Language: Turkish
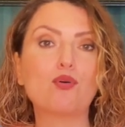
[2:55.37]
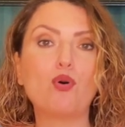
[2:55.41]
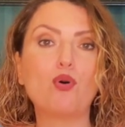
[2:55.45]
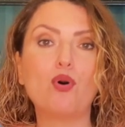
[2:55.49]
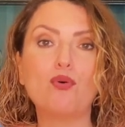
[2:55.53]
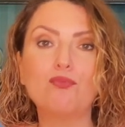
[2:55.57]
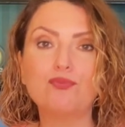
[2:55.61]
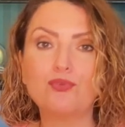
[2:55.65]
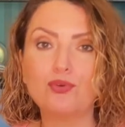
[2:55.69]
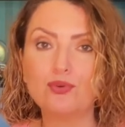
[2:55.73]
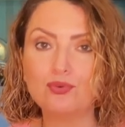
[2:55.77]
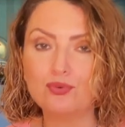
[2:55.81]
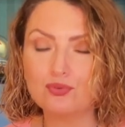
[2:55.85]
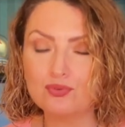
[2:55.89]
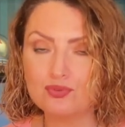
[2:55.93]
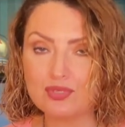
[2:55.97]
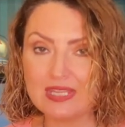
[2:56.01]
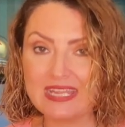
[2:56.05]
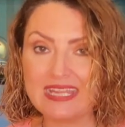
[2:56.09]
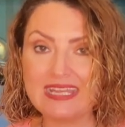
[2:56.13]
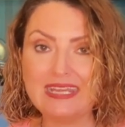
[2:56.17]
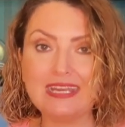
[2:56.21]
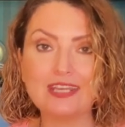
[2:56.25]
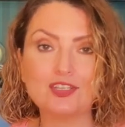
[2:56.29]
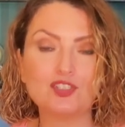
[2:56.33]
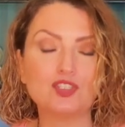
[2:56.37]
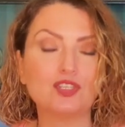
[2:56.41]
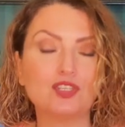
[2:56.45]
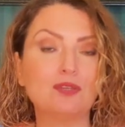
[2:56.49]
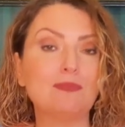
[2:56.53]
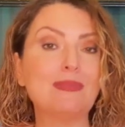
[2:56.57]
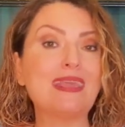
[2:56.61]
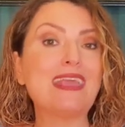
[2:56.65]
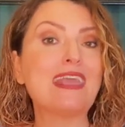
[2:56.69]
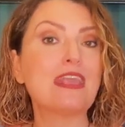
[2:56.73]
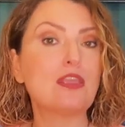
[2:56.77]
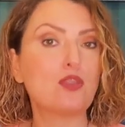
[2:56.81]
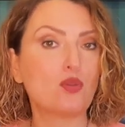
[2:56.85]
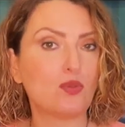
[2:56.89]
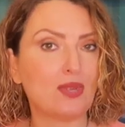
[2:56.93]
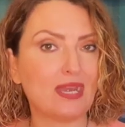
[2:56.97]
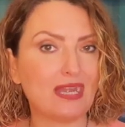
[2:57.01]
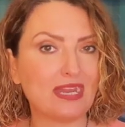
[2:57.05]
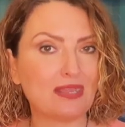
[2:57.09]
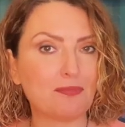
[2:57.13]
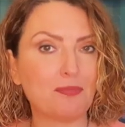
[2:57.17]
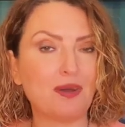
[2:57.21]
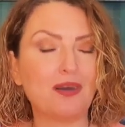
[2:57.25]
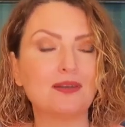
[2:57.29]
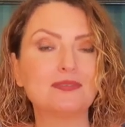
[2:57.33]
konforunuzu iyileştirmeye
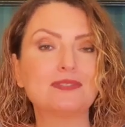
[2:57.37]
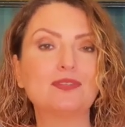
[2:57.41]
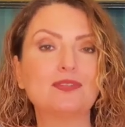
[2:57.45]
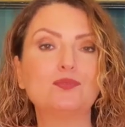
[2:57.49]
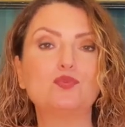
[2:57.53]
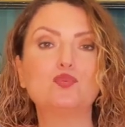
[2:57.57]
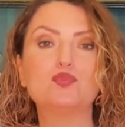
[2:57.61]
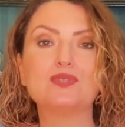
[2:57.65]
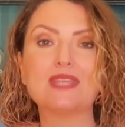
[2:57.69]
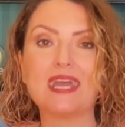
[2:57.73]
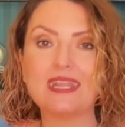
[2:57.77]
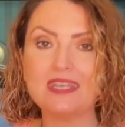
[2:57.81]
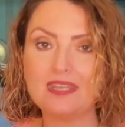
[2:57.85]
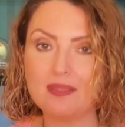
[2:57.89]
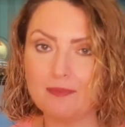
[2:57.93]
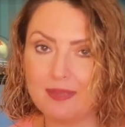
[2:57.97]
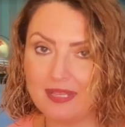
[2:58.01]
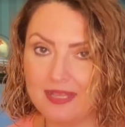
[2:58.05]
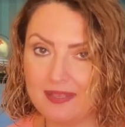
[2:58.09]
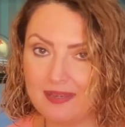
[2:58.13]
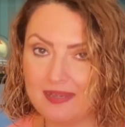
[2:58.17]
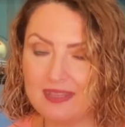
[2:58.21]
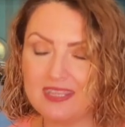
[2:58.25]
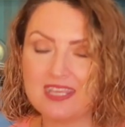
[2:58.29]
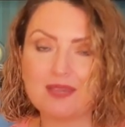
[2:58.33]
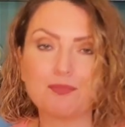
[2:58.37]
yönelik bazı düzenlemelerin